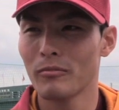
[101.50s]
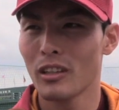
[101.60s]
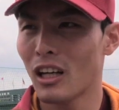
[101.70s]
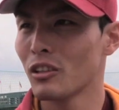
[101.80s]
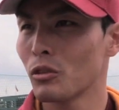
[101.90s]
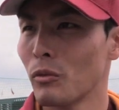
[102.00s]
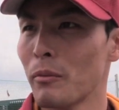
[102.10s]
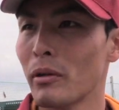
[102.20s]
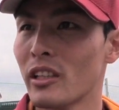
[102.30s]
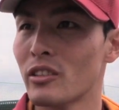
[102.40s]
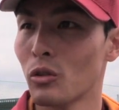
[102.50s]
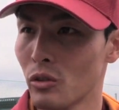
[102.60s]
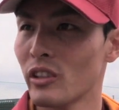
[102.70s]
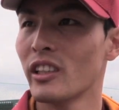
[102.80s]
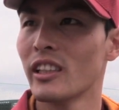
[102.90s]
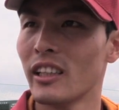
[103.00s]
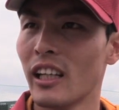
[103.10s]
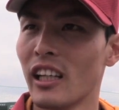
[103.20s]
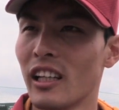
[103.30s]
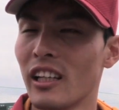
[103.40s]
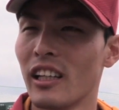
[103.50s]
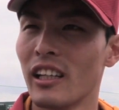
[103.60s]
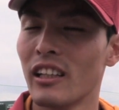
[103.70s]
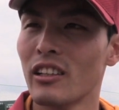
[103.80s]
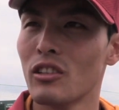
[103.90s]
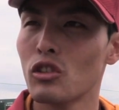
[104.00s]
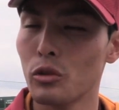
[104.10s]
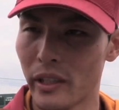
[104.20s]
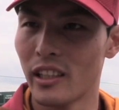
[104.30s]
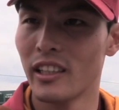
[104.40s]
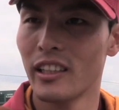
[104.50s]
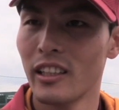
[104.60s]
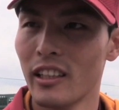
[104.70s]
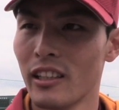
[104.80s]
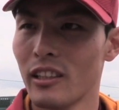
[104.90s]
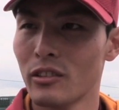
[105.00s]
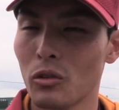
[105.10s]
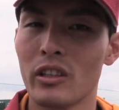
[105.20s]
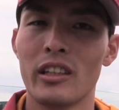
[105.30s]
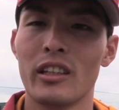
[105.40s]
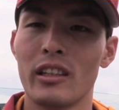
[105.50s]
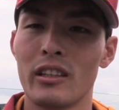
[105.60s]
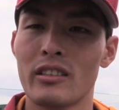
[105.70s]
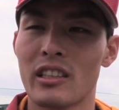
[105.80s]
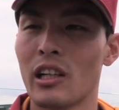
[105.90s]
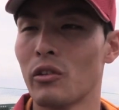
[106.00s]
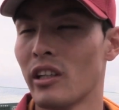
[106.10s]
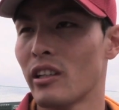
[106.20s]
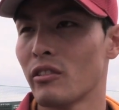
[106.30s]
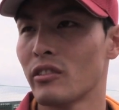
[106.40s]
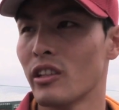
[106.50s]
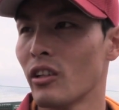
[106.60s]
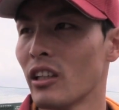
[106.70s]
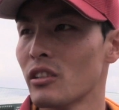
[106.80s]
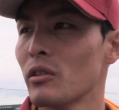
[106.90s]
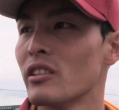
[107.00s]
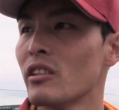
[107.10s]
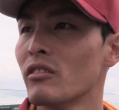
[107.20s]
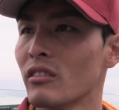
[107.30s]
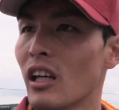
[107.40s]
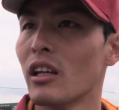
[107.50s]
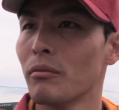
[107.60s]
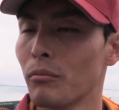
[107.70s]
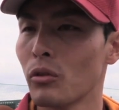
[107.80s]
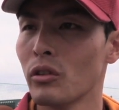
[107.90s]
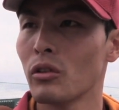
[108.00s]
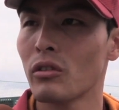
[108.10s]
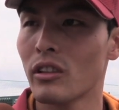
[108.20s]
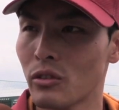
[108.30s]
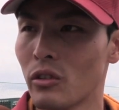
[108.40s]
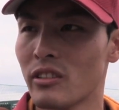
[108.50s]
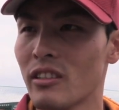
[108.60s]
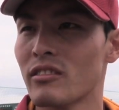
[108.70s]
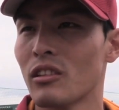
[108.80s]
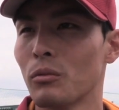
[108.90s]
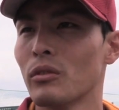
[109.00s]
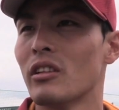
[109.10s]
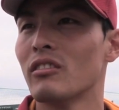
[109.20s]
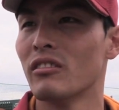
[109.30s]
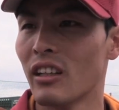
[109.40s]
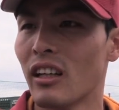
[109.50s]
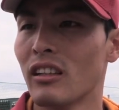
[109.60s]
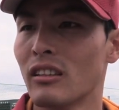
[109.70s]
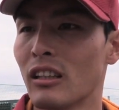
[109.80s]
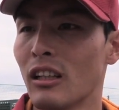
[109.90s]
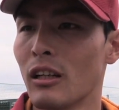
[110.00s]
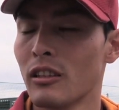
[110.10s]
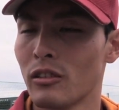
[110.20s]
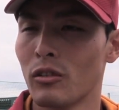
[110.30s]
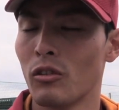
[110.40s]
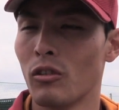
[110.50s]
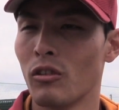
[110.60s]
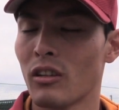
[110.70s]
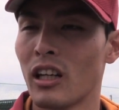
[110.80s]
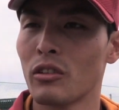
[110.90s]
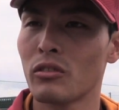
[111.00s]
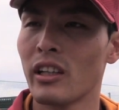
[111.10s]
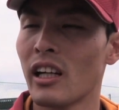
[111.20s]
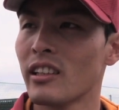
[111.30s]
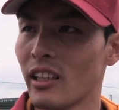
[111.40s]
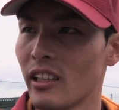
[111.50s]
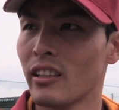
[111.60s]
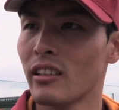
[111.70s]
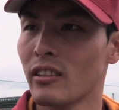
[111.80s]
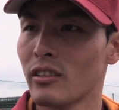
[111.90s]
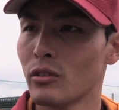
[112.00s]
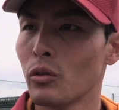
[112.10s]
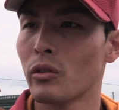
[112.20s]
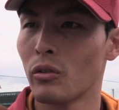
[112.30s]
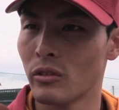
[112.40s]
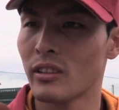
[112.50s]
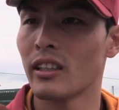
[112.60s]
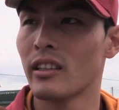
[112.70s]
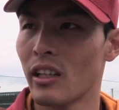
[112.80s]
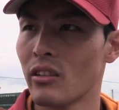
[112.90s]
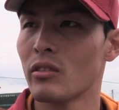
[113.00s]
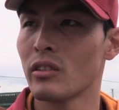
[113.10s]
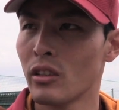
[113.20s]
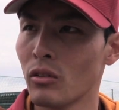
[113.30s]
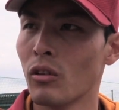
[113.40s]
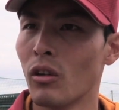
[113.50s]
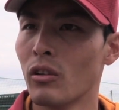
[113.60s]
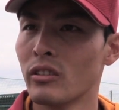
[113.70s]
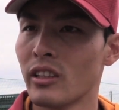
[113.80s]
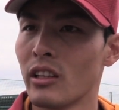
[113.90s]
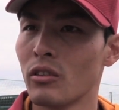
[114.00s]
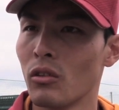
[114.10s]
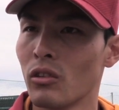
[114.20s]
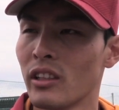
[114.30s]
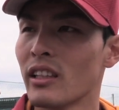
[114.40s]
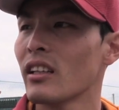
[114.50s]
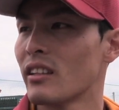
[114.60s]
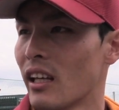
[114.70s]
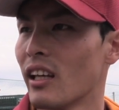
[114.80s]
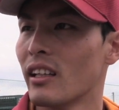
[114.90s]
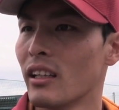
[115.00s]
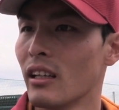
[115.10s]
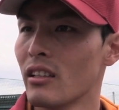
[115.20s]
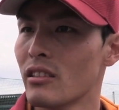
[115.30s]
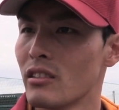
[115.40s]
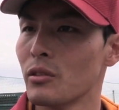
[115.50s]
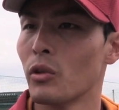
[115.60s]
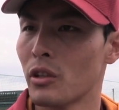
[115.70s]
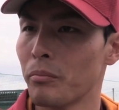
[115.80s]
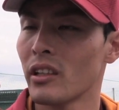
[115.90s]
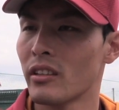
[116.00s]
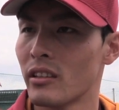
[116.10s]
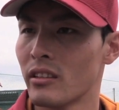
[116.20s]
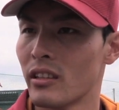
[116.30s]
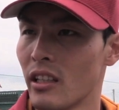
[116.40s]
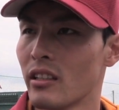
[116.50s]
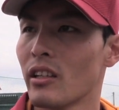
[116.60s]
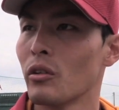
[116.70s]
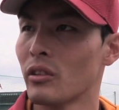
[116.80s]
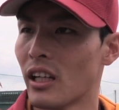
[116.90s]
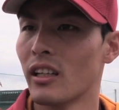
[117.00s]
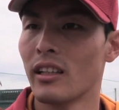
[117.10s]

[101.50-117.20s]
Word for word: 監督もやっぱり走塁、えー、守備、うん、そこに力を入れていくっていう話はしてるんで僕にとってはすごいチャンスだと思ってるんで、うん、その監督がやりたい総力を使った野球っていうのを先頭に立ってチームを引っ張っていけるような